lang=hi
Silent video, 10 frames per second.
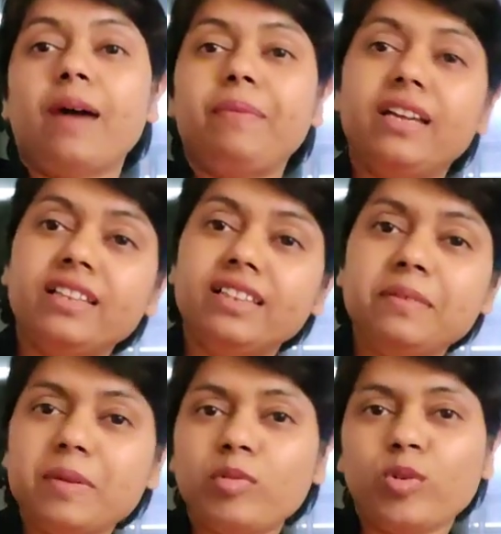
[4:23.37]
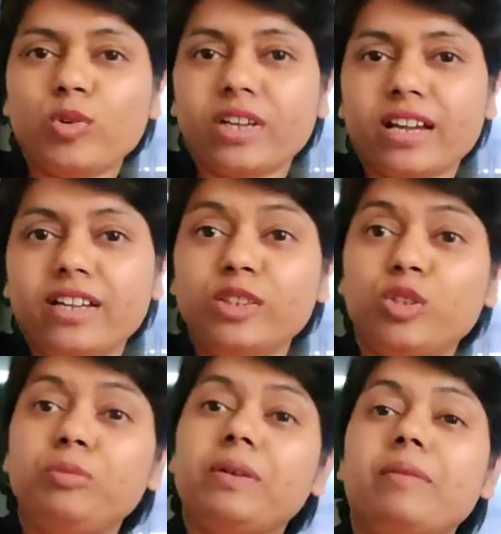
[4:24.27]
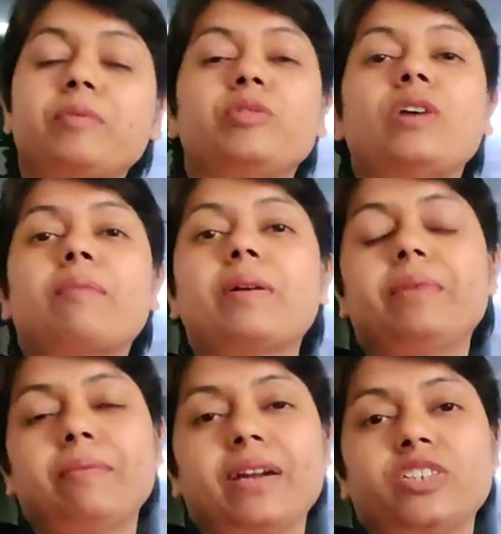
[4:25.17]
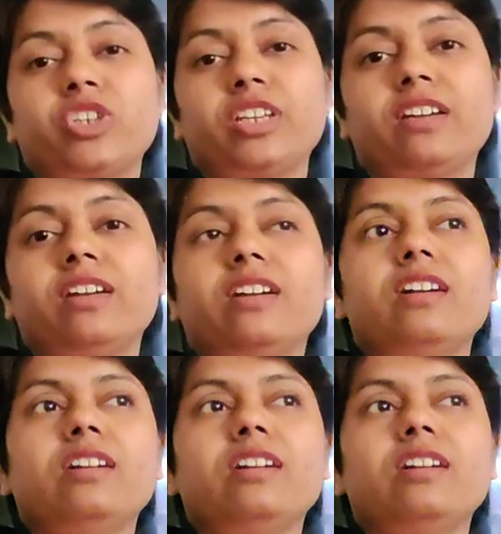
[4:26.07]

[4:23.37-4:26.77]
आप हिंदी में बोलोगे क्या हिंदी में हम आपका फीडबैक चाहिए